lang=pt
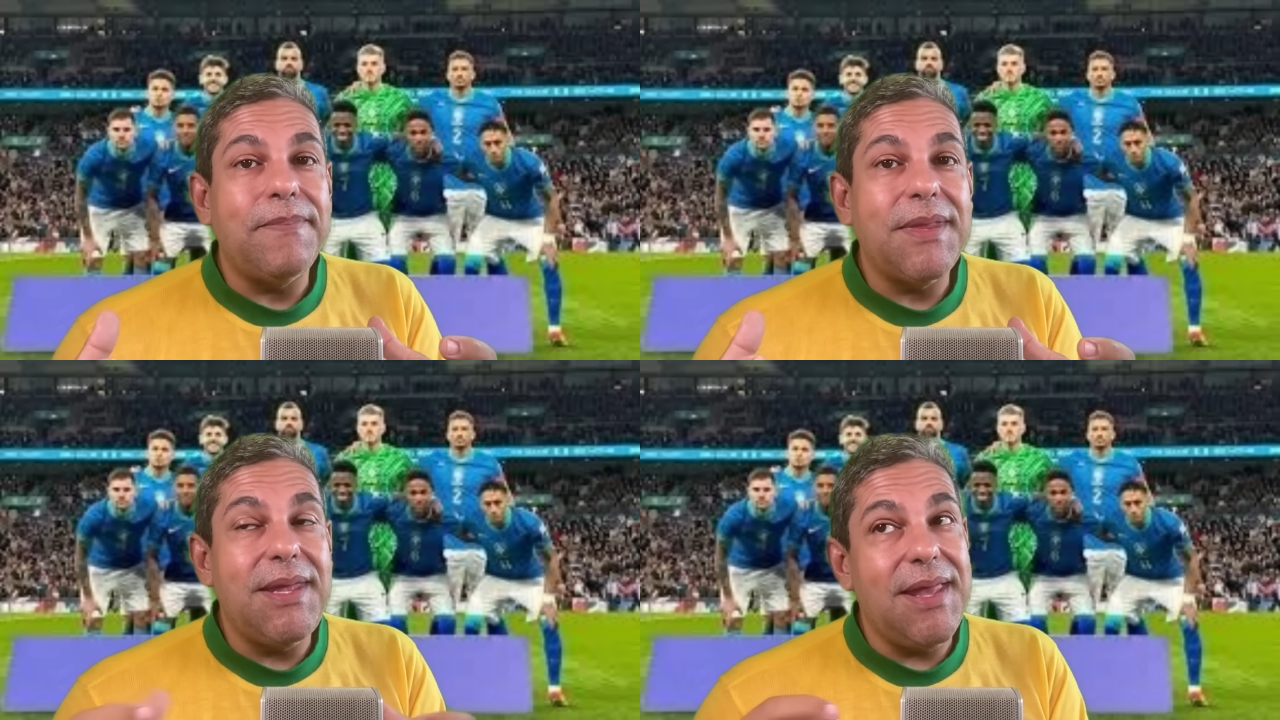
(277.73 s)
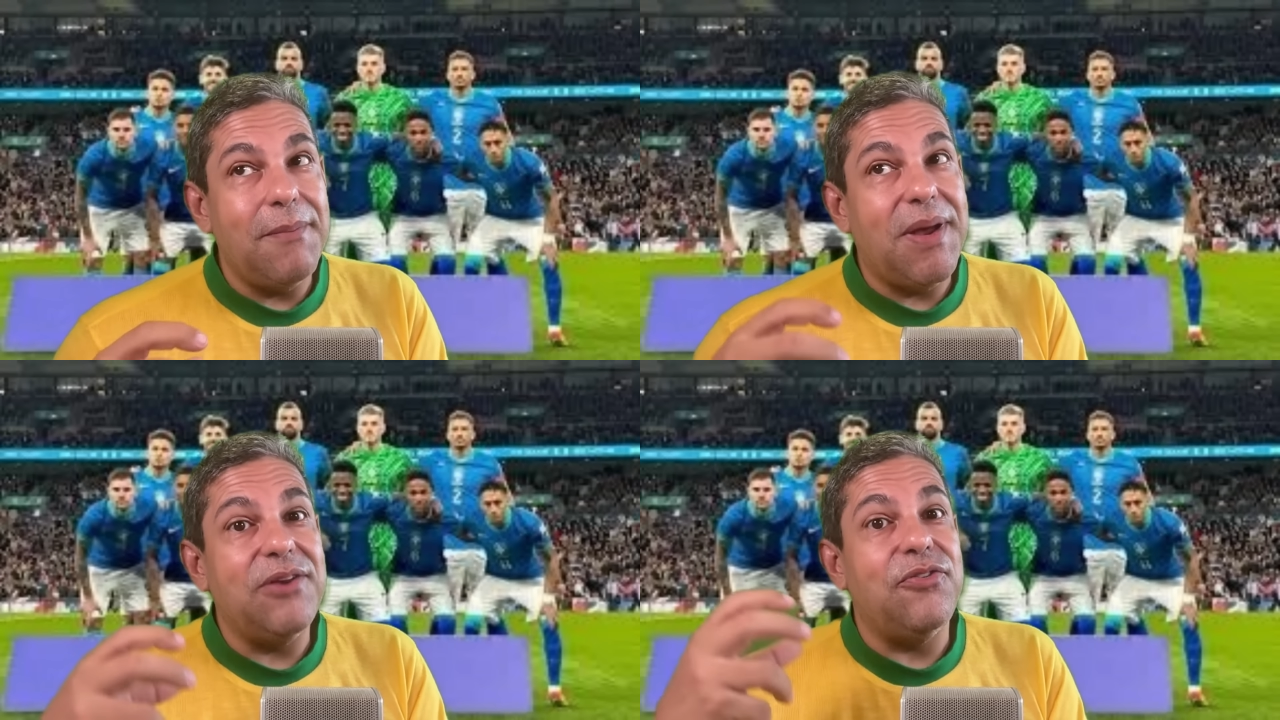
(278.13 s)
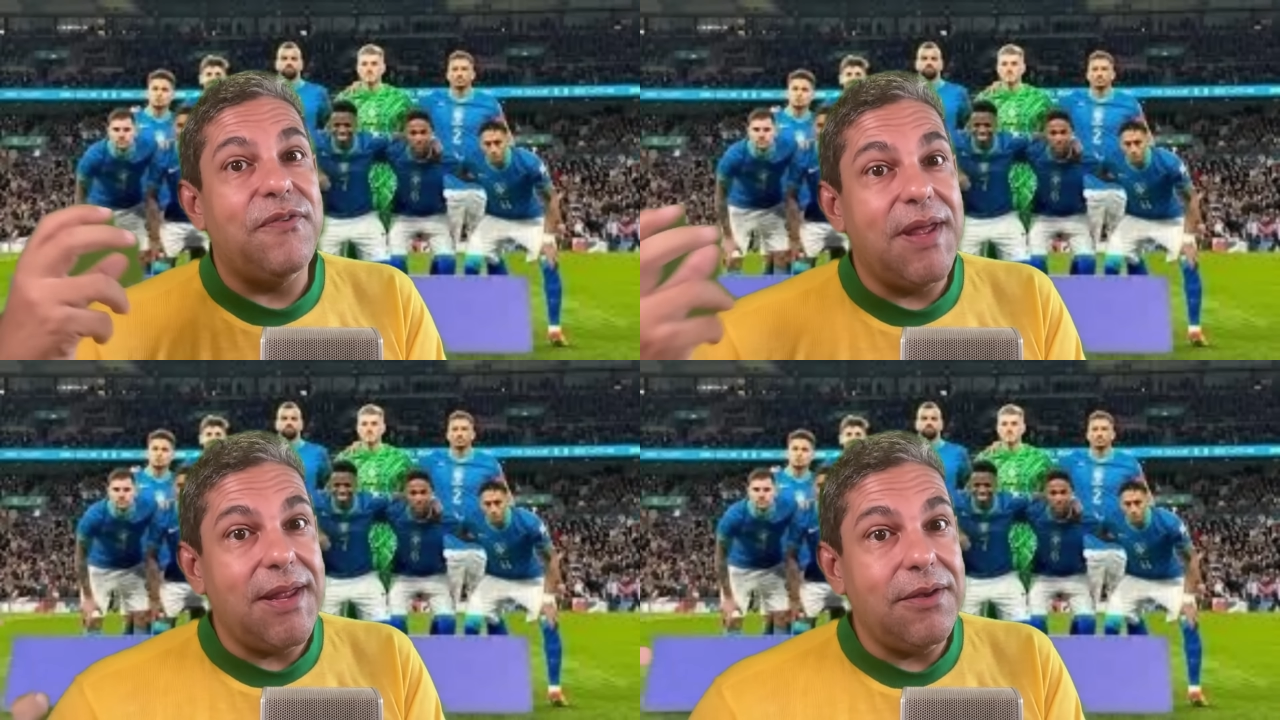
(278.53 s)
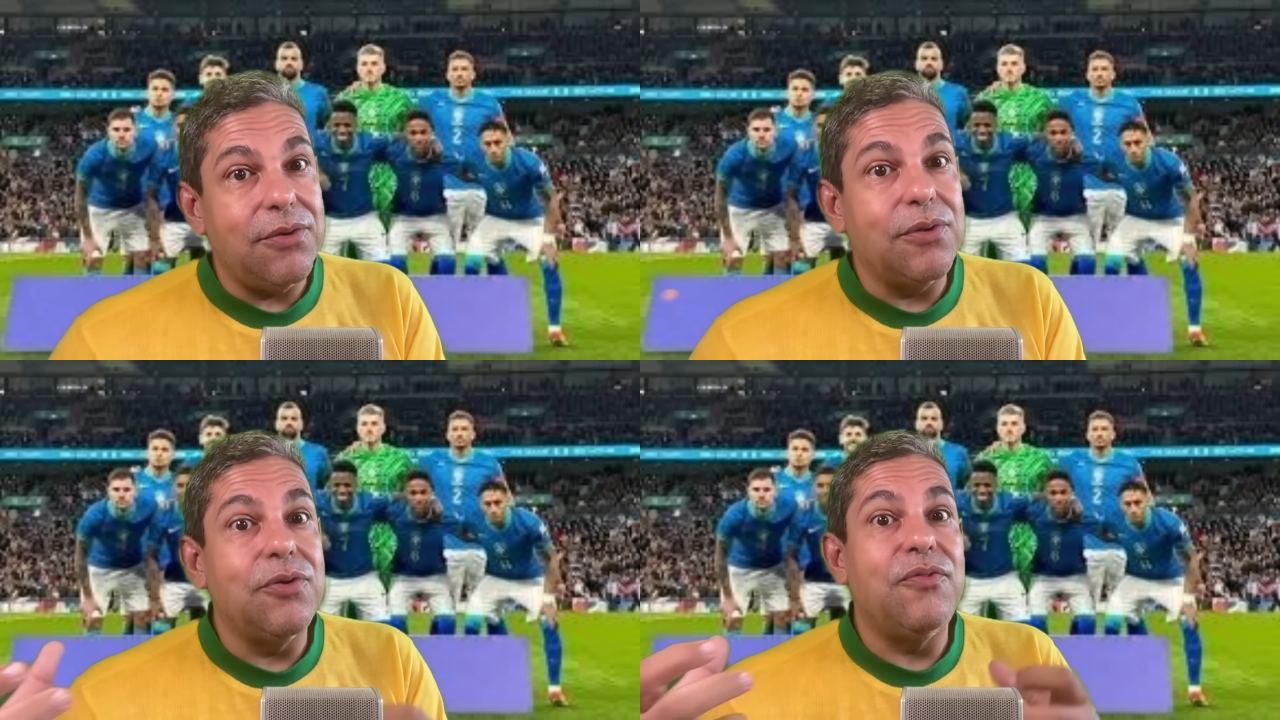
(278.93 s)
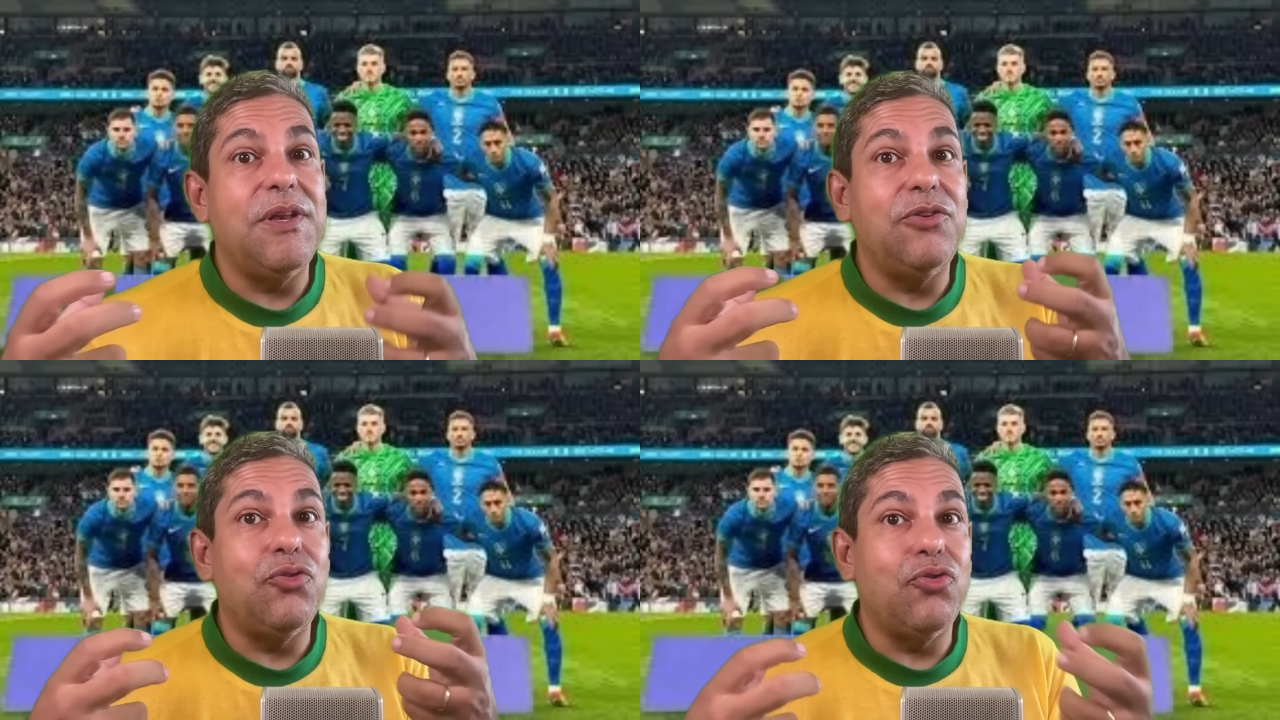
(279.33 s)
que é mais velho do que o
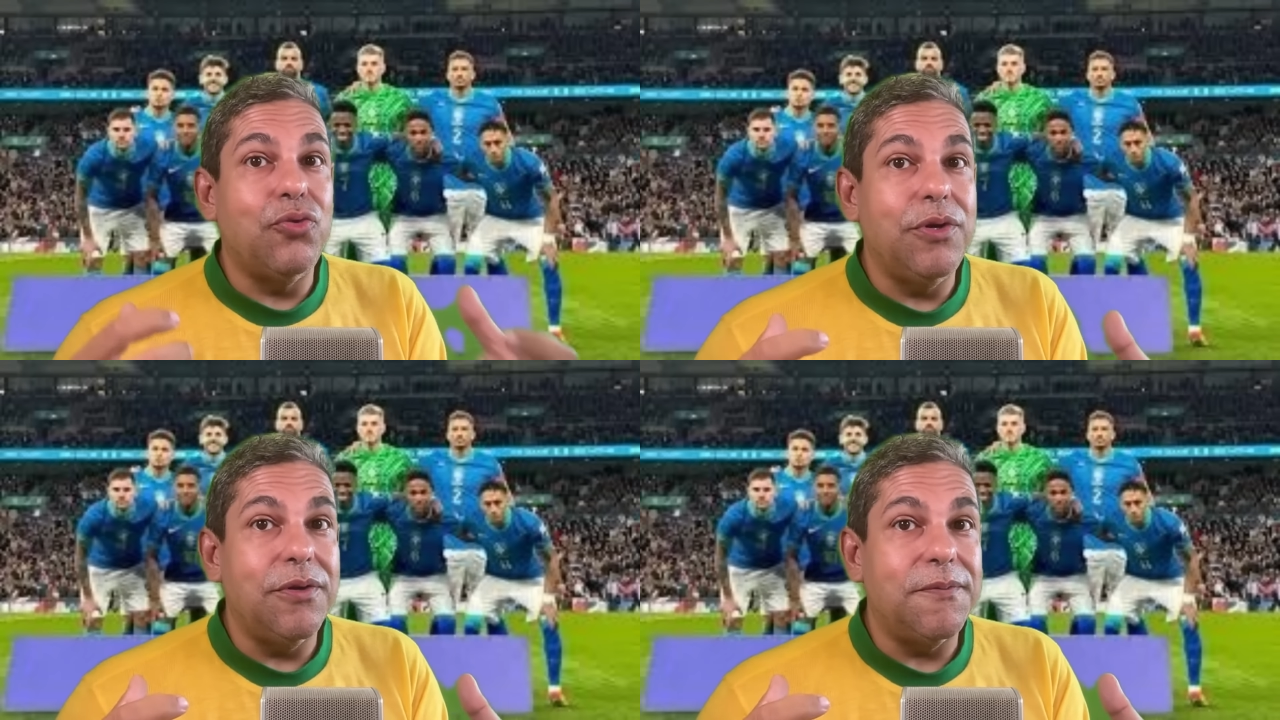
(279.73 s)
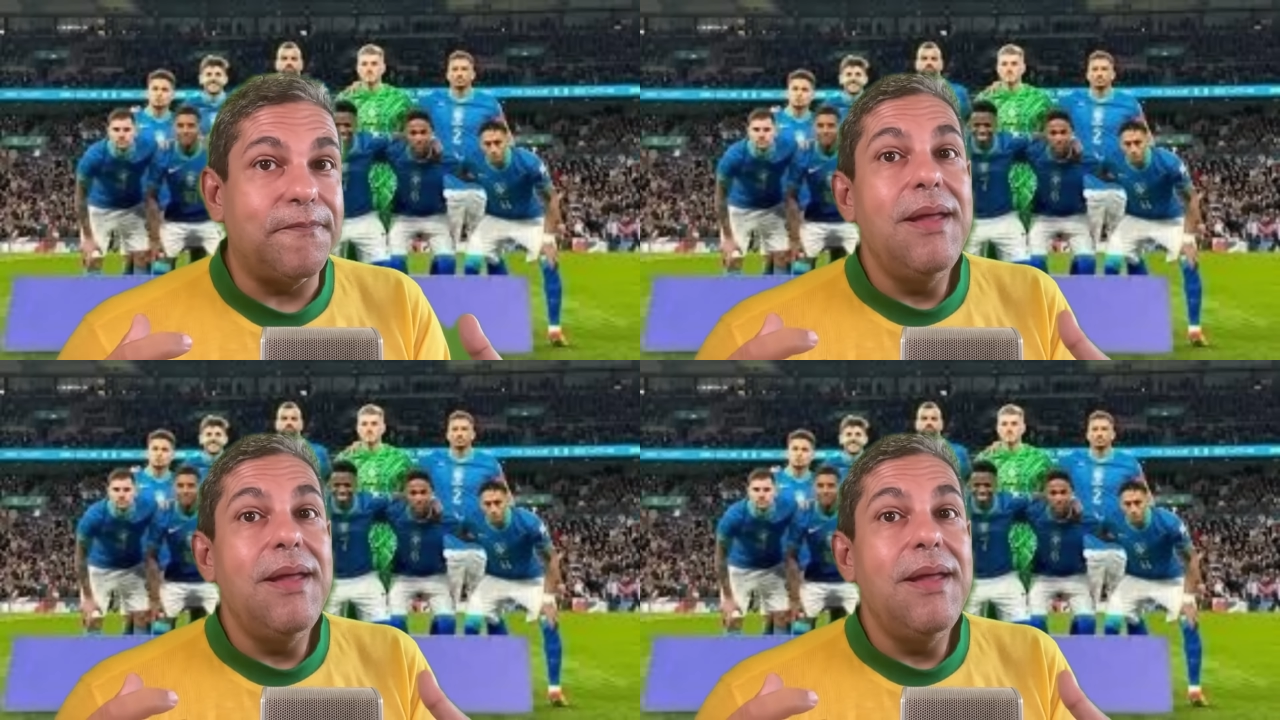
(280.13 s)
Vinícius Júnior,